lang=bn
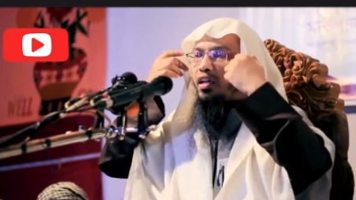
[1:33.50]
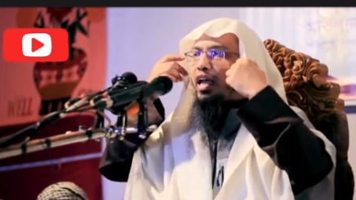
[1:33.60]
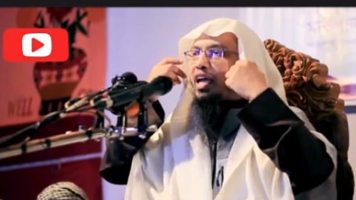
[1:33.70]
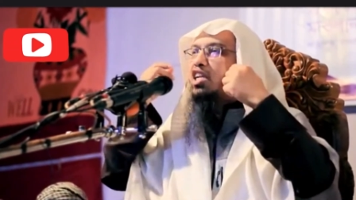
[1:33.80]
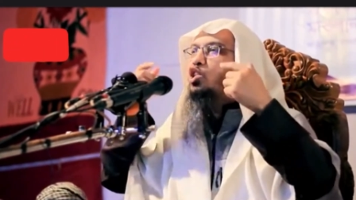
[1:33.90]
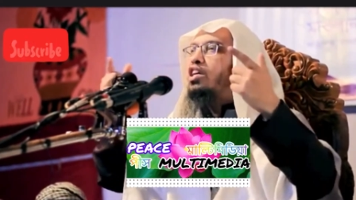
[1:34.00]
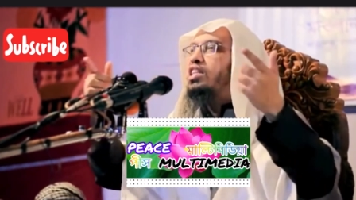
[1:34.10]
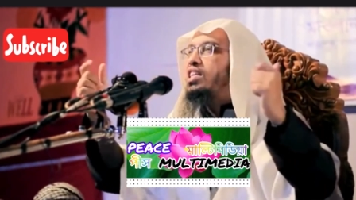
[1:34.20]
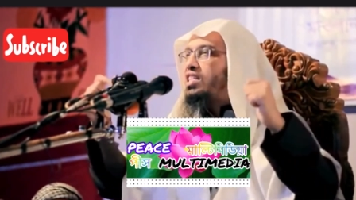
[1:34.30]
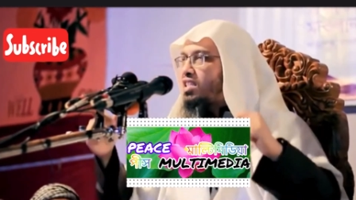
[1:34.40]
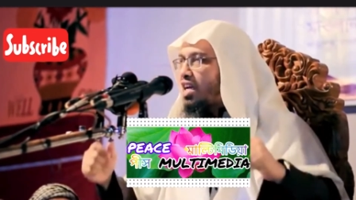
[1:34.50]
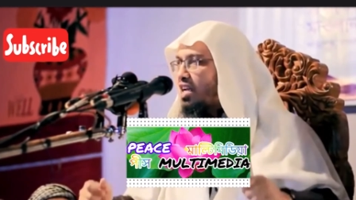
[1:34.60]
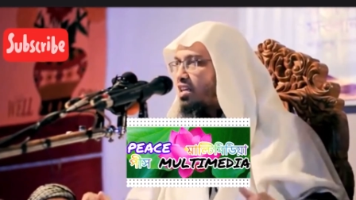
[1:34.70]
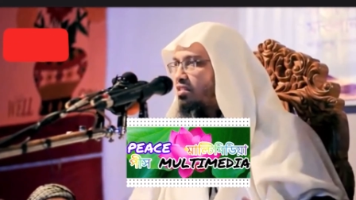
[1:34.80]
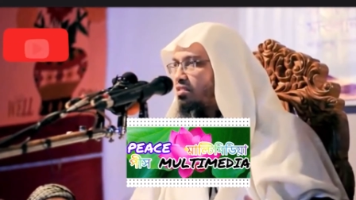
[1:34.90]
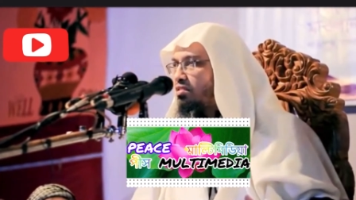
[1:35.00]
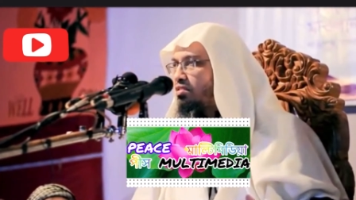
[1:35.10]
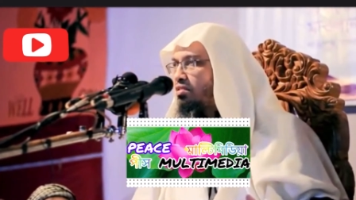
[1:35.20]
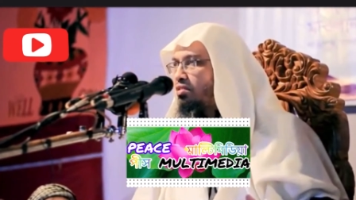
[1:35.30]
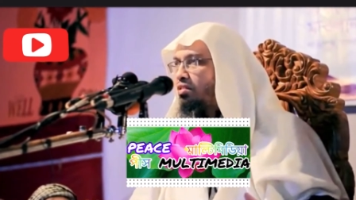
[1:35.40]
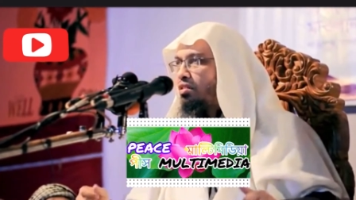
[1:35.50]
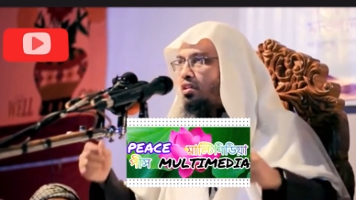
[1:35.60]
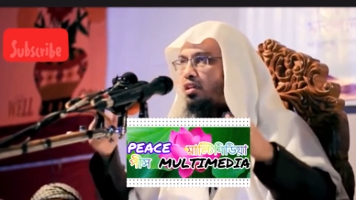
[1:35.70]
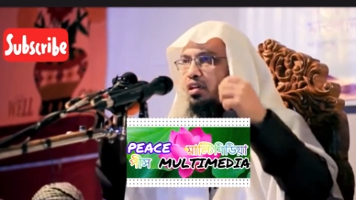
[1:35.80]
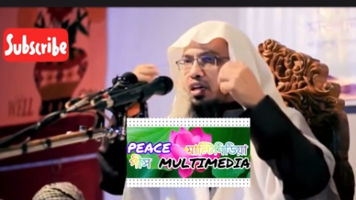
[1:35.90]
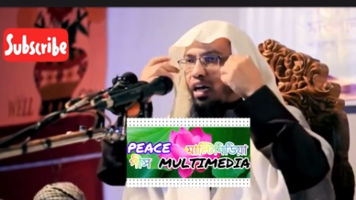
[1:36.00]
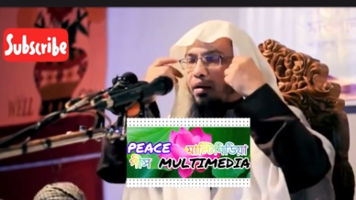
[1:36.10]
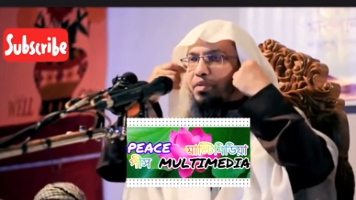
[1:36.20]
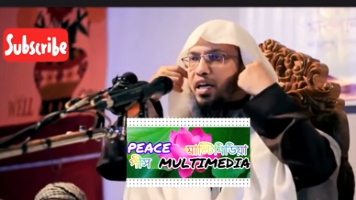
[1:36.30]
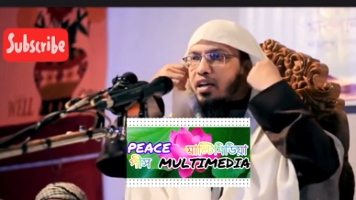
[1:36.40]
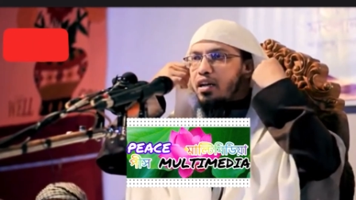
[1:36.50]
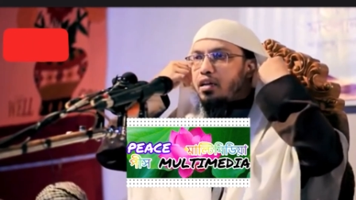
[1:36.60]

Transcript: এগুলো শয়তানি স্টাইল আপনার